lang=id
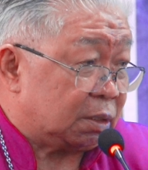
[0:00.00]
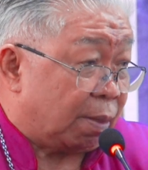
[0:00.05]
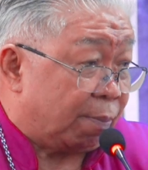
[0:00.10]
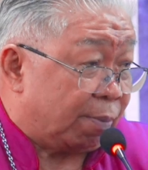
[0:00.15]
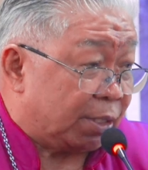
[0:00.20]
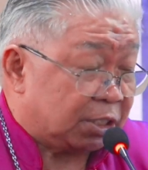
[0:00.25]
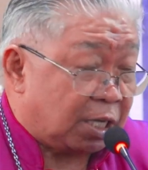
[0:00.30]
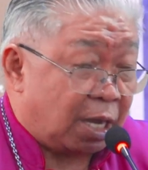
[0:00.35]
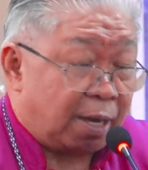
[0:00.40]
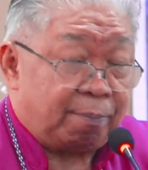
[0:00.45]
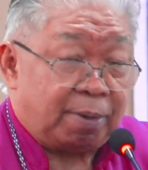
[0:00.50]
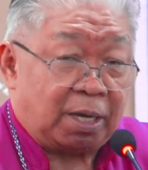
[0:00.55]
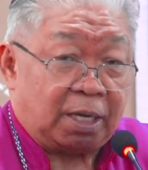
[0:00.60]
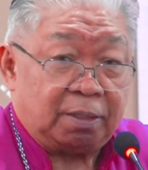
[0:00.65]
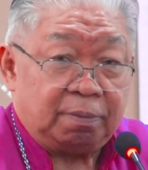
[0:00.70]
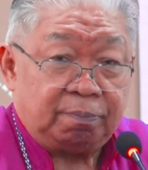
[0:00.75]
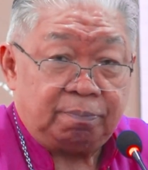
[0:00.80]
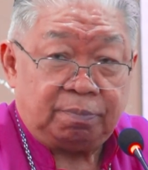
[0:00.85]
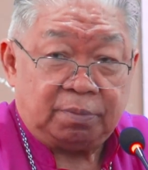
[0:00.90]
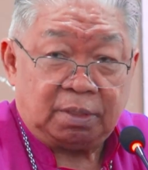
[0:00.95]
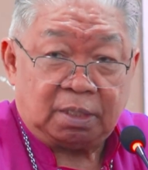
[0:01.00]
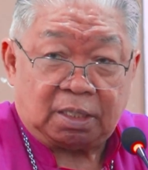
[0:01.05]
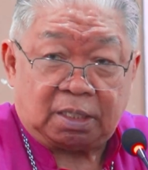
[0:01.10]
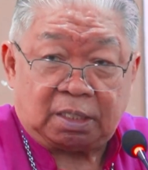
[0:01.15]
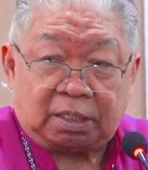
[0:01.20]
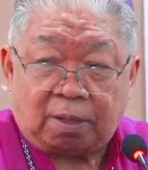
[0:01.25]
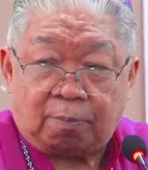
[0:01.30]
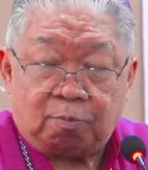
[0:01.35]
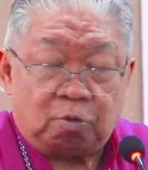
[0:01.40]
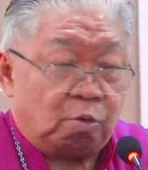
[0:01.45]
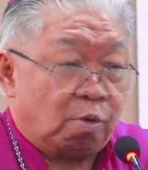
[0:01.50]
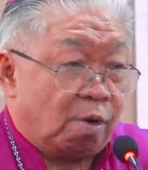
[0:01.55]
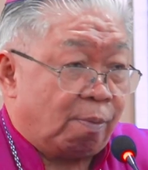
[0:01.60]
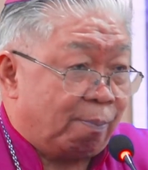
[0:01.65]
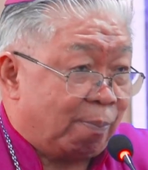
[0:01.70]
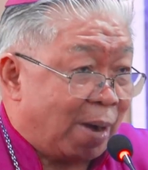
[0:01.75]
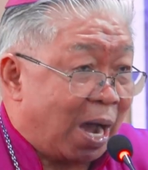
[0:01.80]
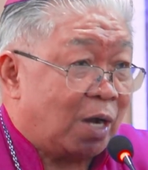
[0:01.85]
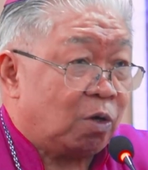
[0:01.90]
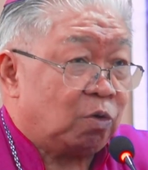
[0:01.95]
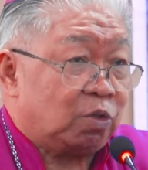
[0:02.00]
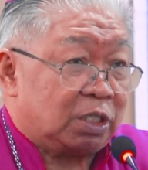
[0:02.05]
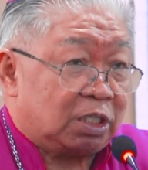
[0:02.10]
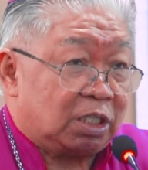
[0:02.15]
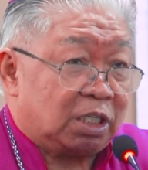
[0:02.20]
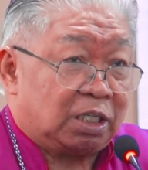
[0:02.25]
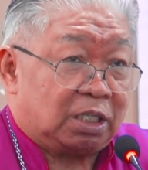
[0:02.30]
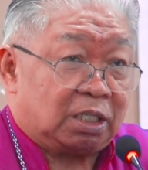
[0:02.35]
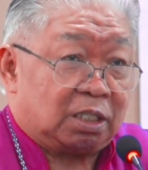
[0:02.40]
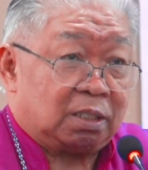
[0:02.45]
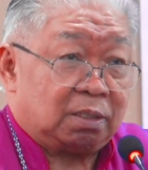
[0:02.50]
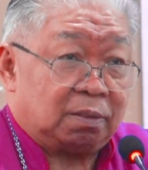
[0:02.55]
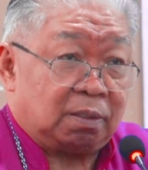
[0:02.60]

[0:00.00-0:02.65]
sama-sama kita mau membangun ini